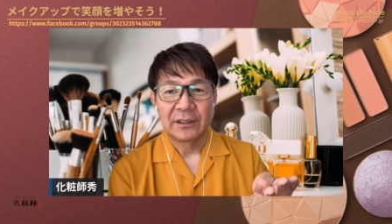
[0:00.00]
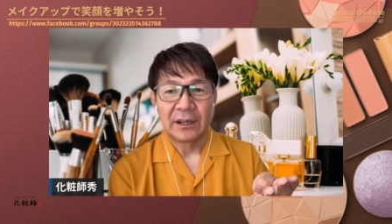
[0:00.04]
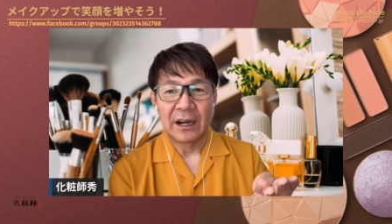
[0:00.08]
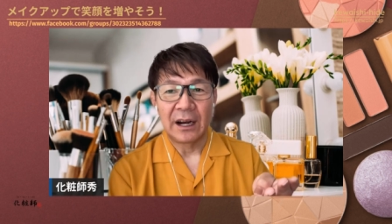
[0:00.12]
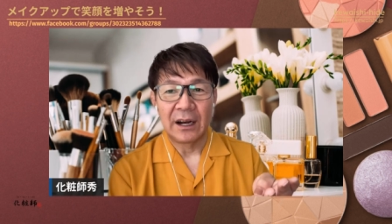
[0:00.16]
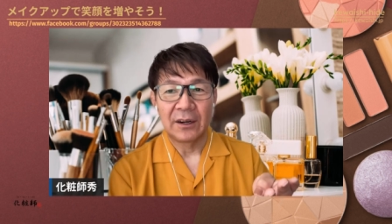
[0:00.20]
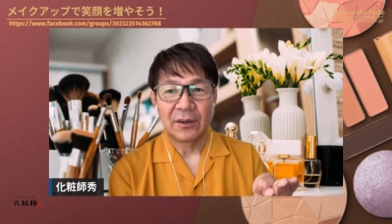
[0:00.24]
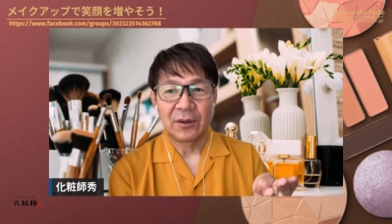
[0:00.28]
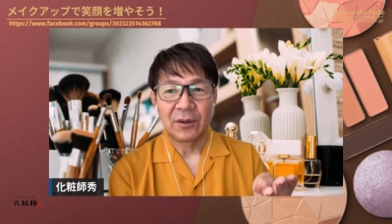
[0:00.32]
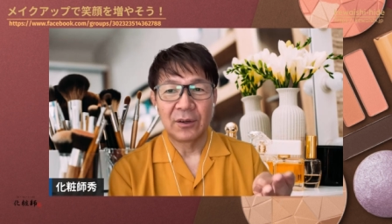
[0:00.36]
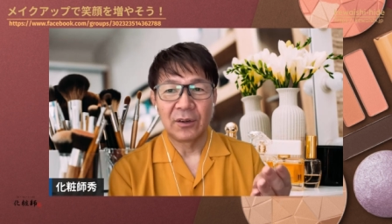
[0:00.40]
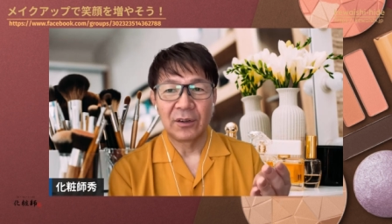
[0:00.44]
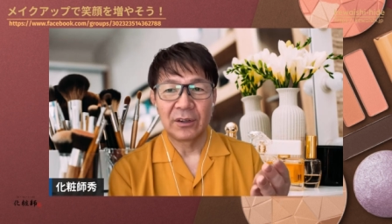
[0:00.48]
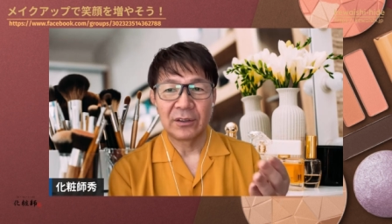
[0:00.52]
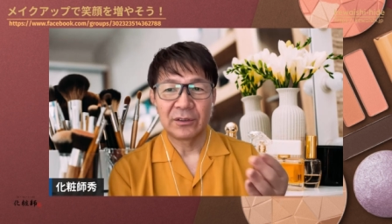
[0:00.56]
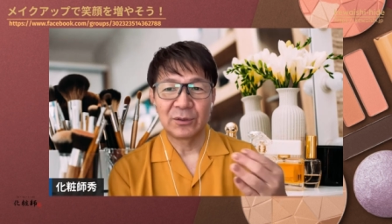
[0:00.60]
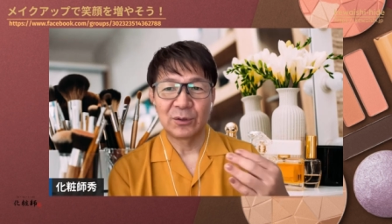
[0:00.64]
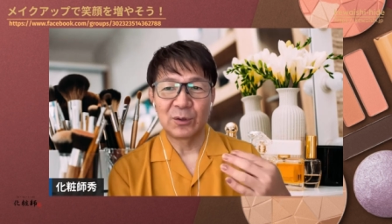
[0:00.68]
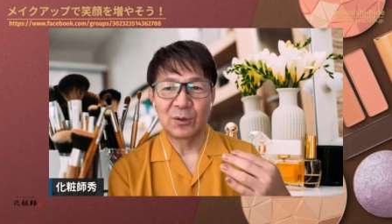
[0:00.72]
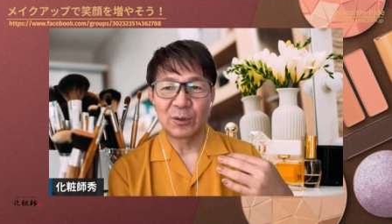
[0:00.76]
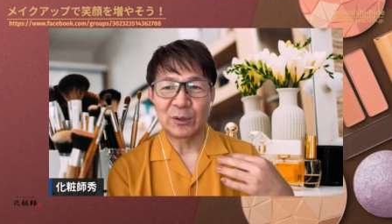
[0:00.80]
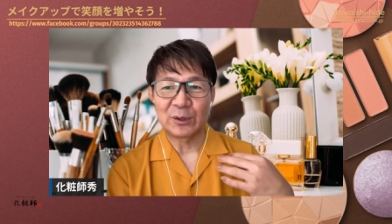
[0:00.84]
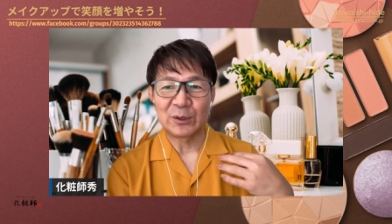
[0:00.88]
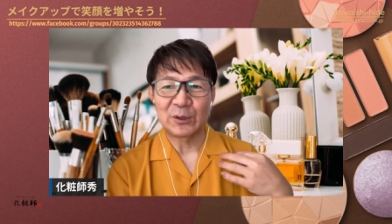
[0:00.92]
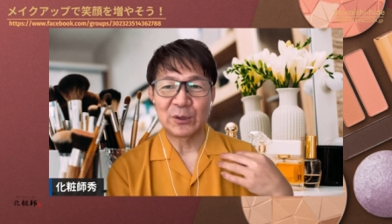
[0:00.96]
あの
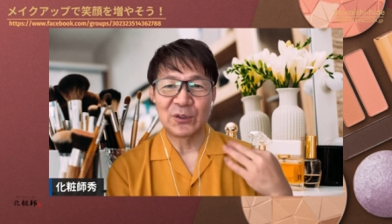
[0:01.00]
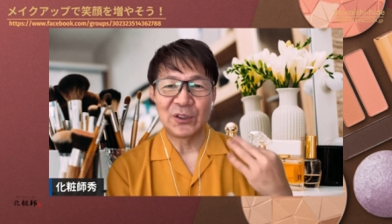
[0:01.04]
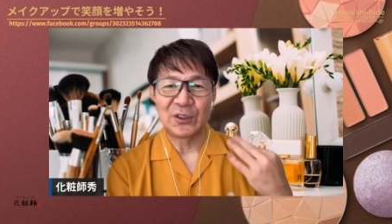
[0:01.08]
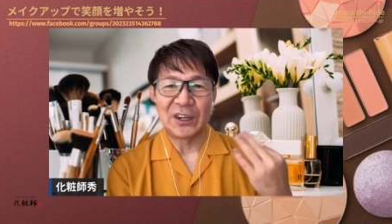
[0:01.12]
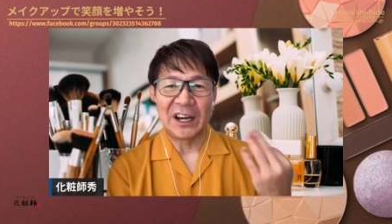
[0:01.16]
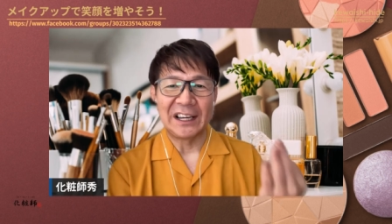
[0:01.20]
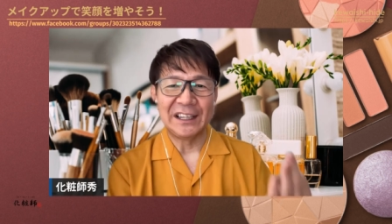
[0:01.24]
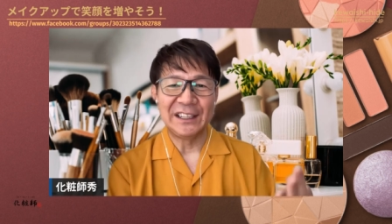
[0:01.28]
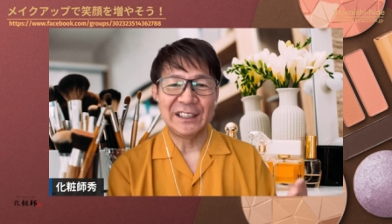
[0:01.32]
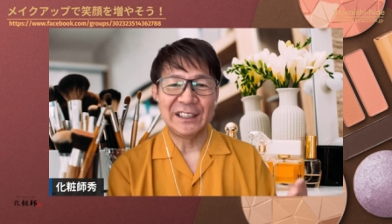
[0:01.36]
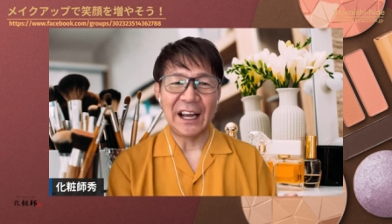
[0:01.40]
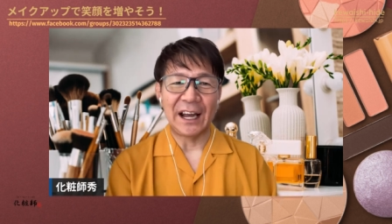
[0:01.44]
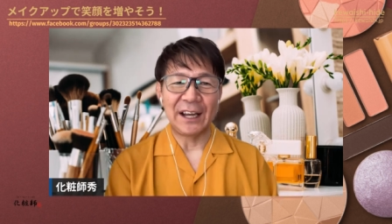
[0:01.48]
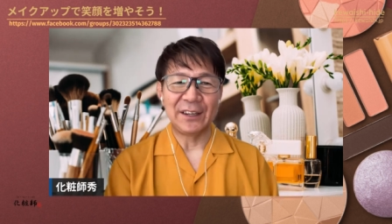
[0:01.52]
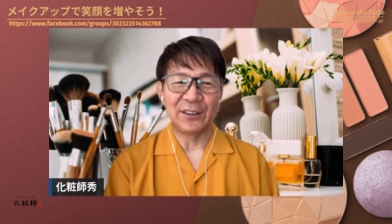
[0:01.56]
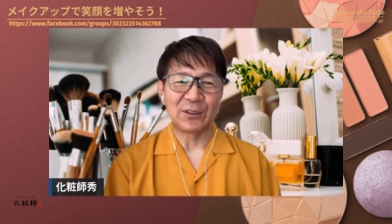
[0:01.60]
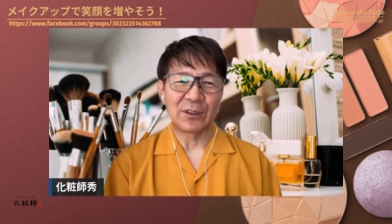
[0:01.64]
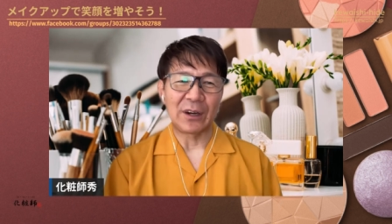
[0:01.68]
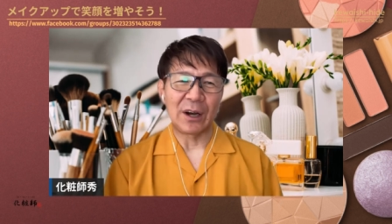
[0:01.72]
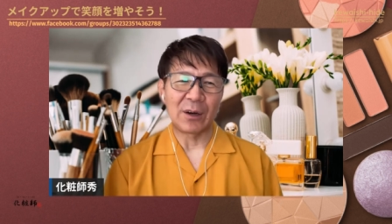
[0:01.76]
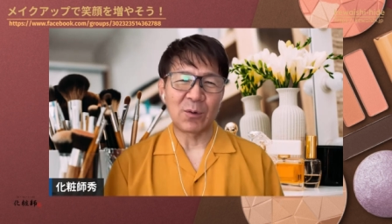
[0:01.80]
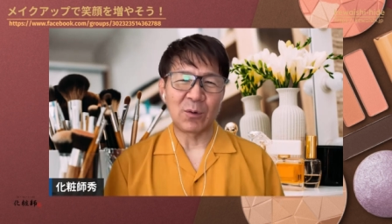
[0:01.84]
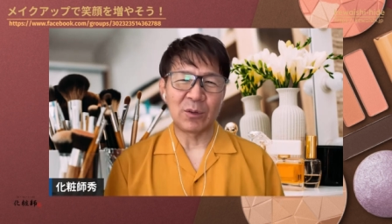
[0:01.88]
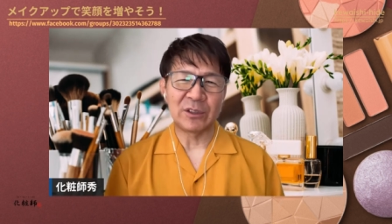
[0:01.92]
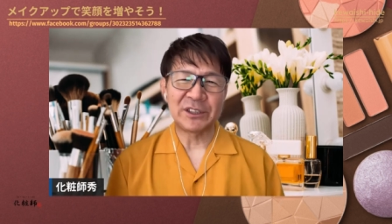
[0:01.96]
どこそこが痛いと
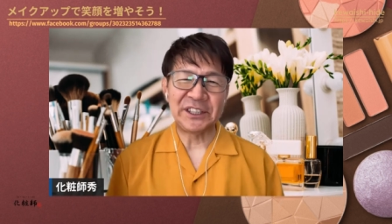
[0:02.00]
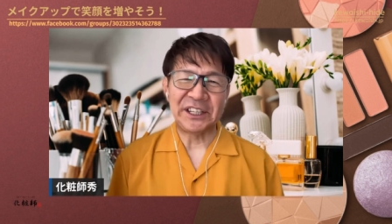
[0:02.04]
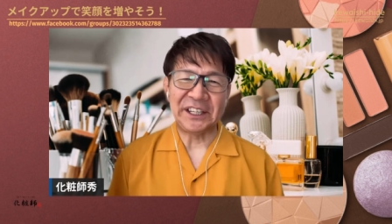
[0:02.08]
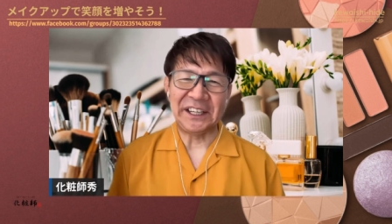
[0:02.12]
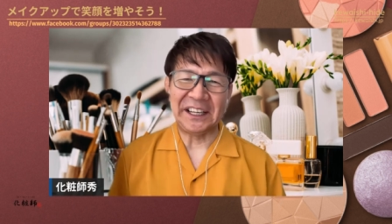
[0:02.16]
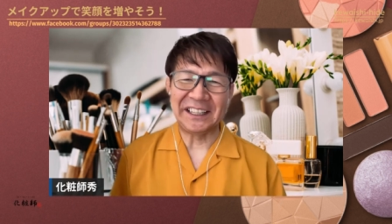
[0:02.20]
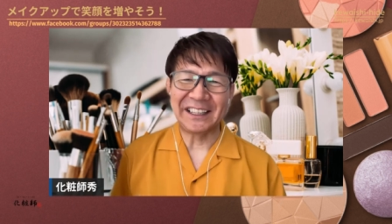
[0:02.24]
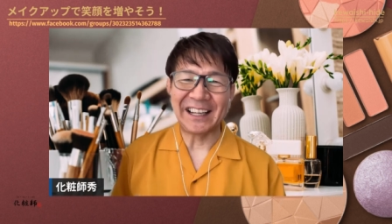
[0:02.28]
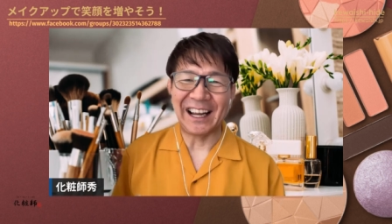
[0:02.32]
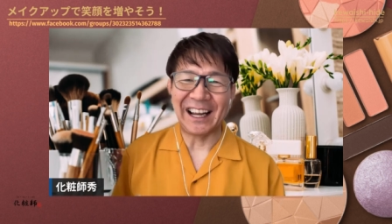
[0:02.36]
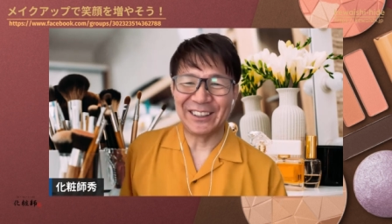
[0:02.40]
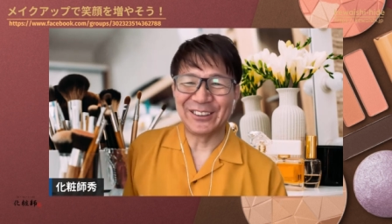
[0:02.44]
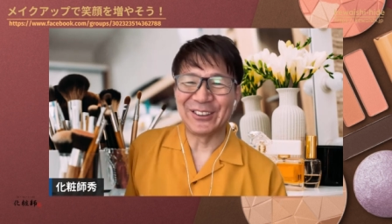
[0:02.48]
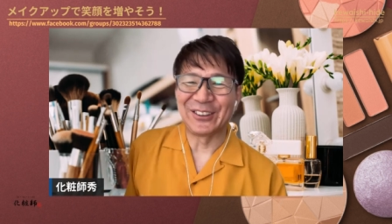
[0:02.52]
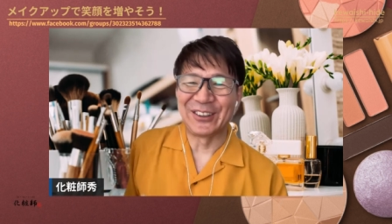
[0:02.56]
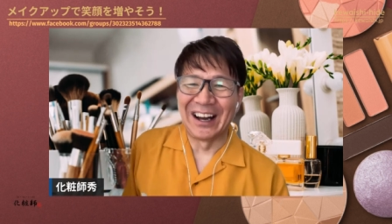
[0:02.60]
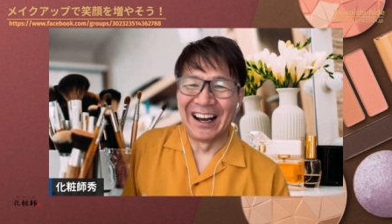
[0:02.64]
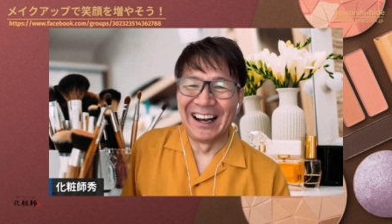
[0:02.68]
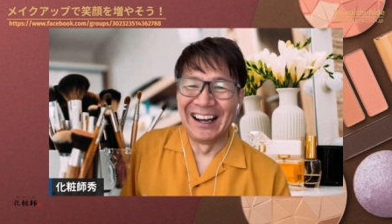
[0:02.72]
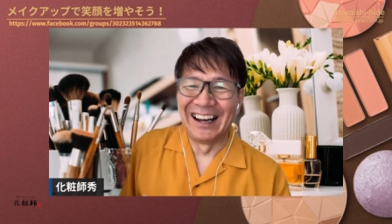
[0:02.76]
か腰痛いとか